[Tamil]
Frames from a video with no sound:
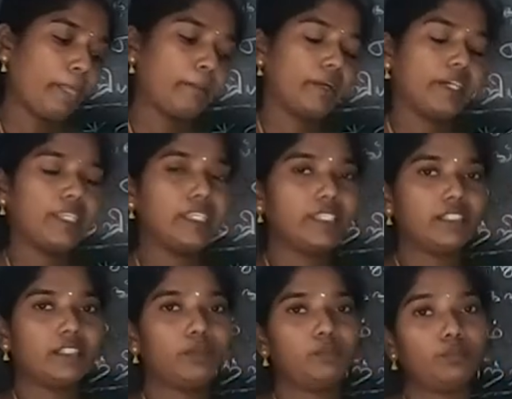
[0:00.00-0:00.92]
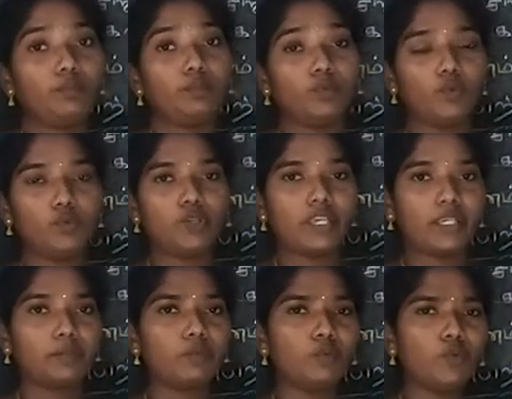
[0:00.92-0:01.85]
மனித மூளை
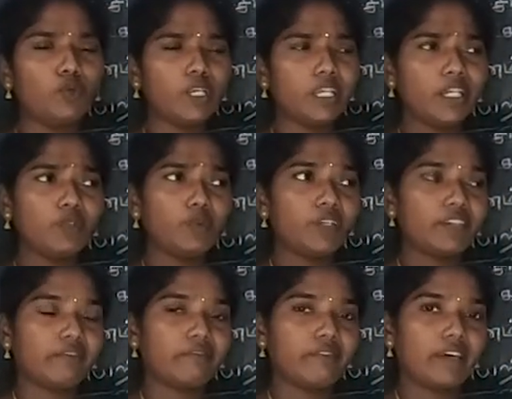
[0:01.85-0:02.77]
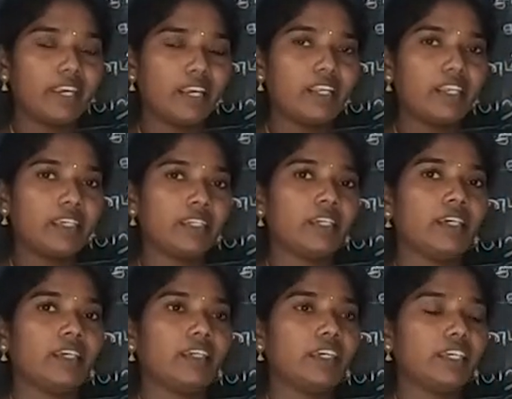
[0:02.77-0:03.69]
மூளையினுடைய வேலை
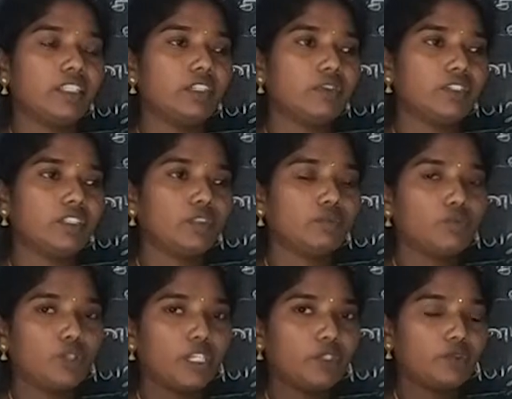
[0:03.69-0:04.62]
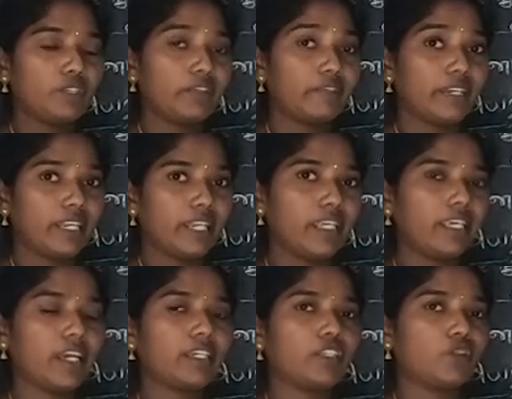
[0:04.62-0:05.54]
எது வந்து மூளையினுடைய
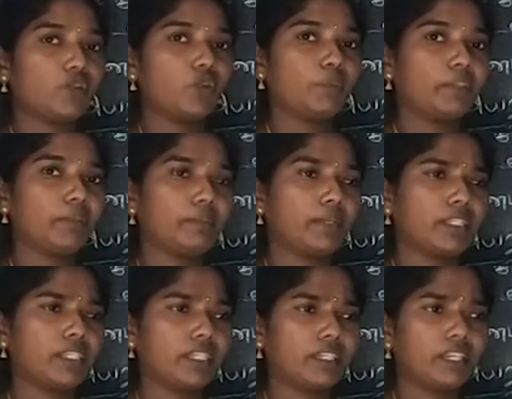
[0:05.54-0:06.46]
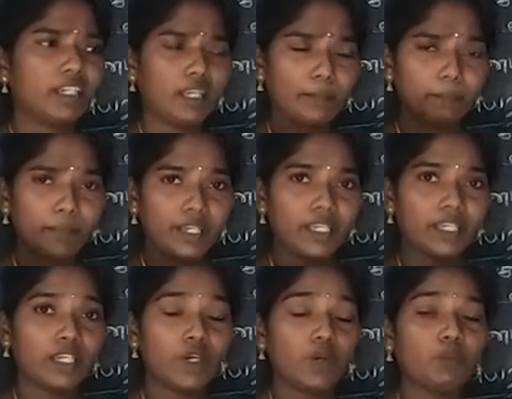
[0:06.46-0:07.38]
வேலையாக இருக்கும் அப்படின்னு பார்த்தீங்கன்னா நம்மளை
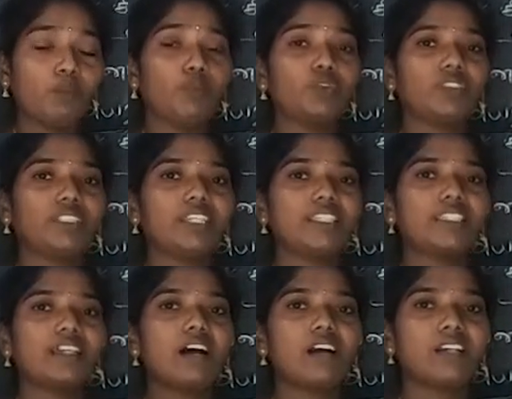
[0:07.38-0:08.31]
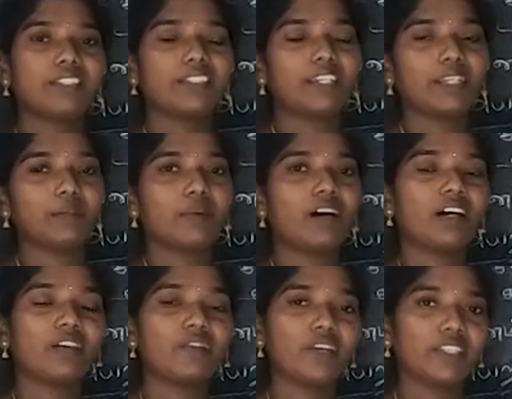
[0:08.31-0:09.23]

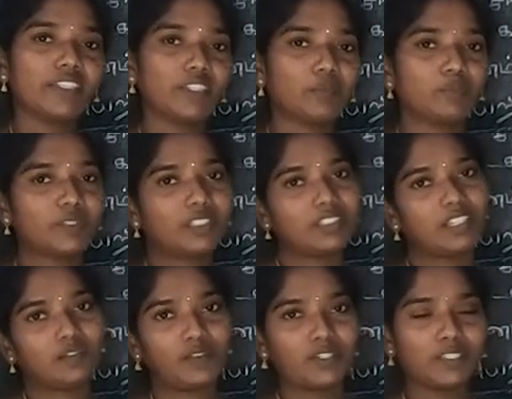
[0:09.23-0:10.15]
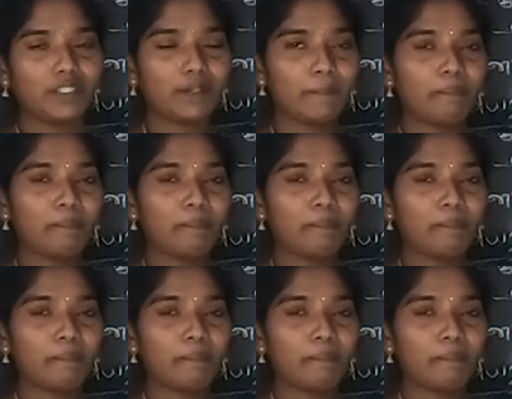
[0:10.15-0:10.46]
புத்திசாலித்தனமாக வைத்திருப்பது தான் வந்து